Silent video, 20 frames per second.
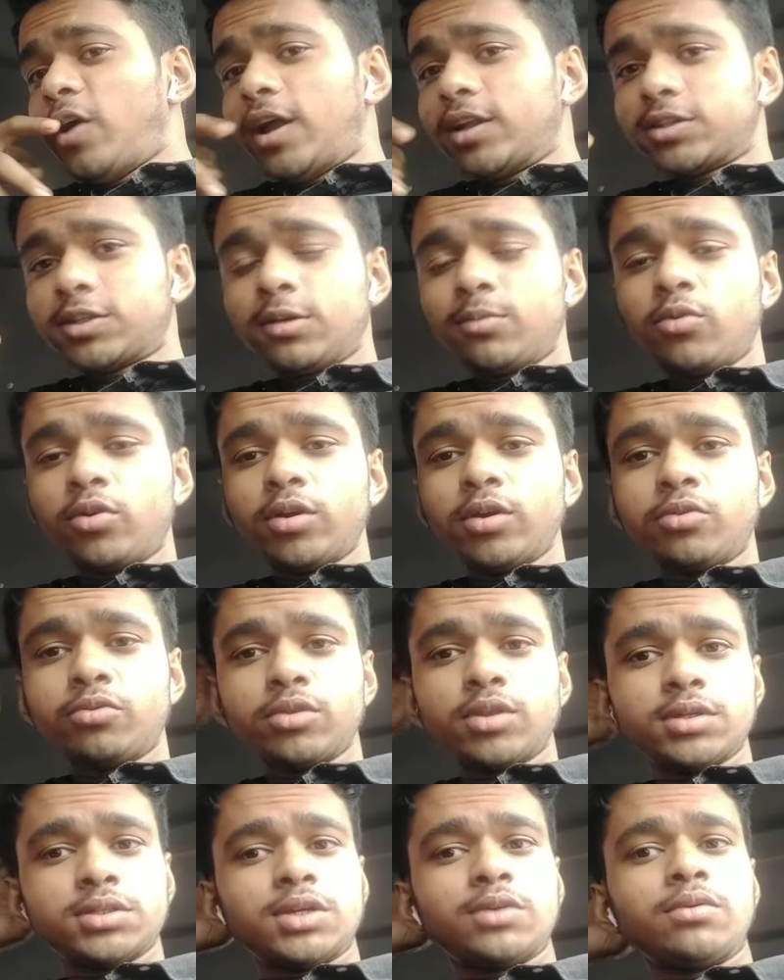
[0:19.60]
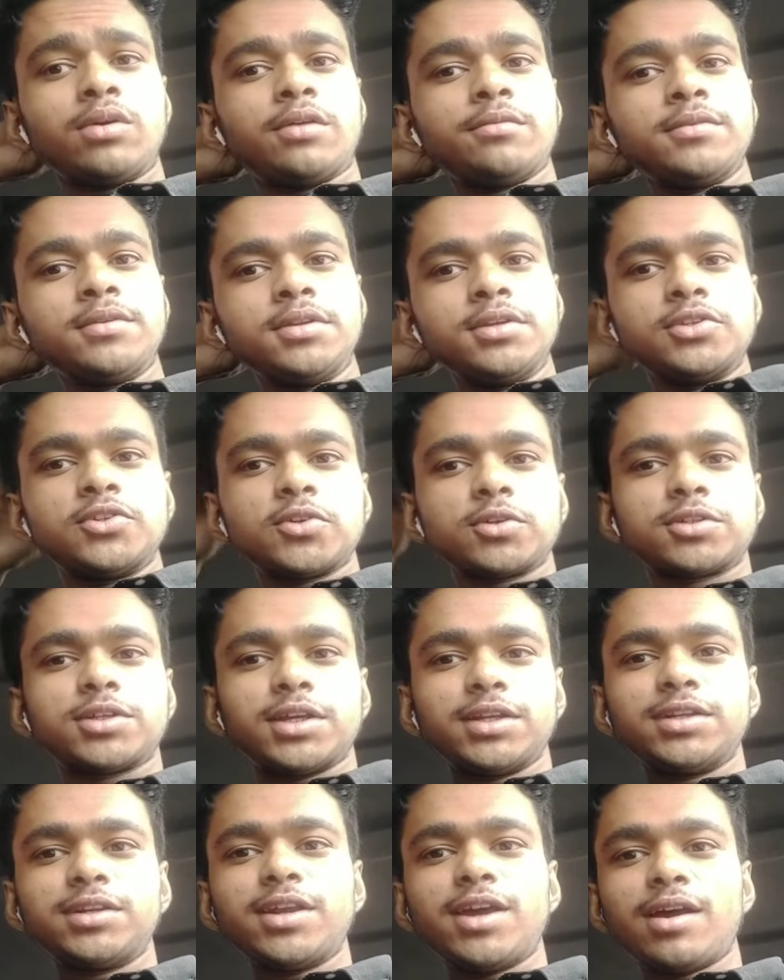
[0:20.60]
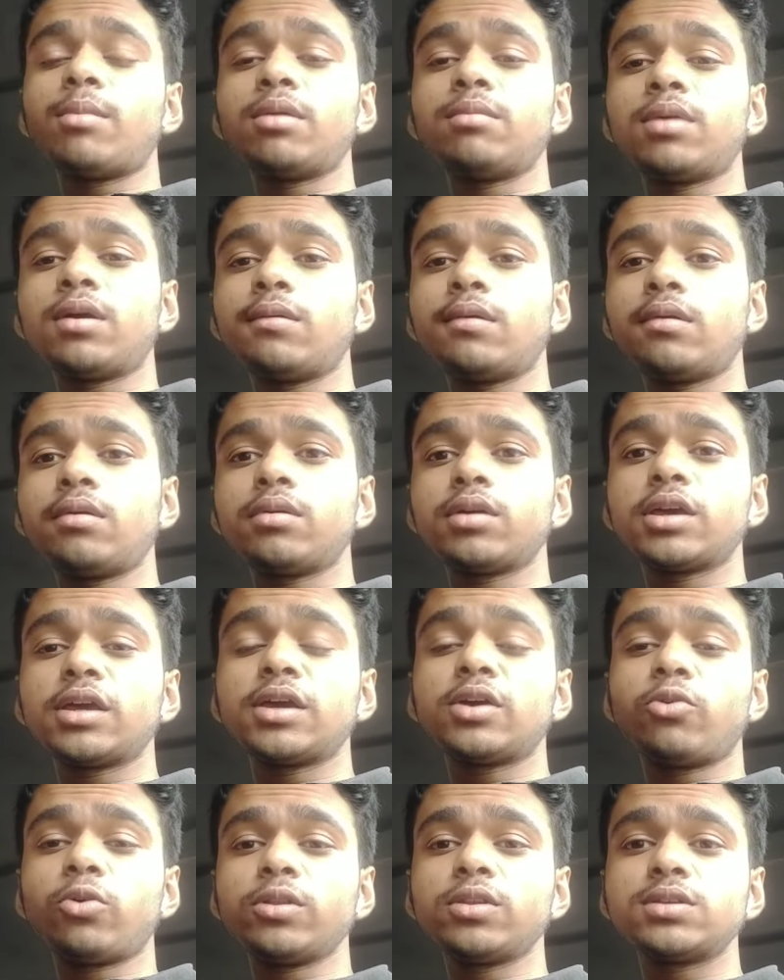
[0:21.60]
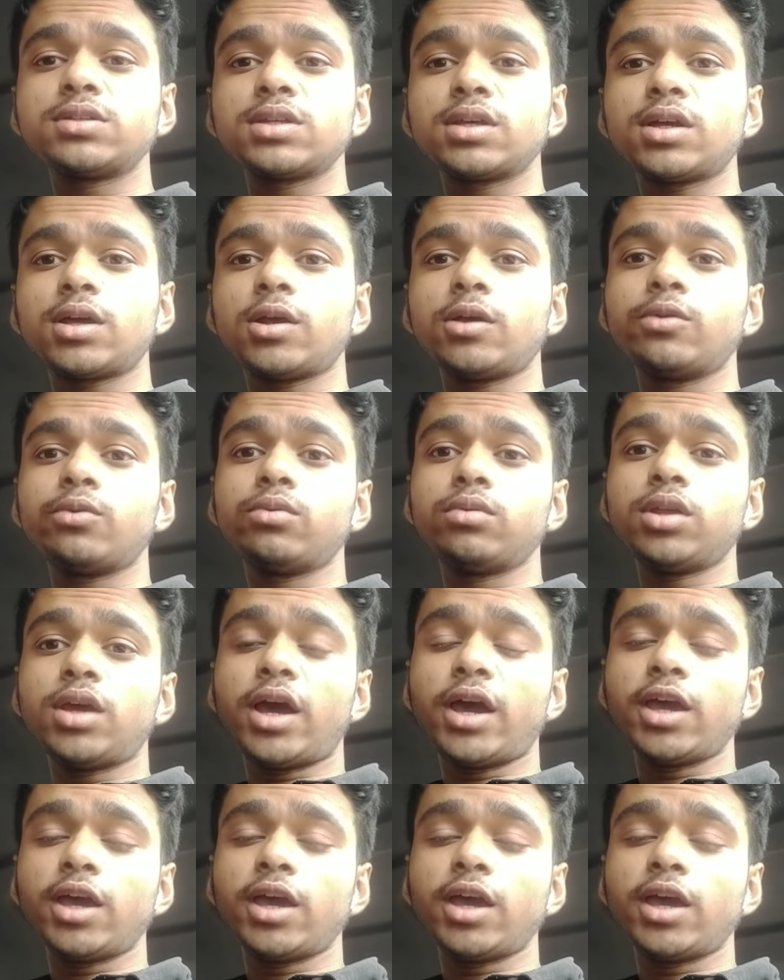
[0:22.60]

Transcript: তো আজকে ব্লগে কোথায় যাব আমি নিজেও জানি না আমার মামা আমাকে কল দিছে কারণ উনি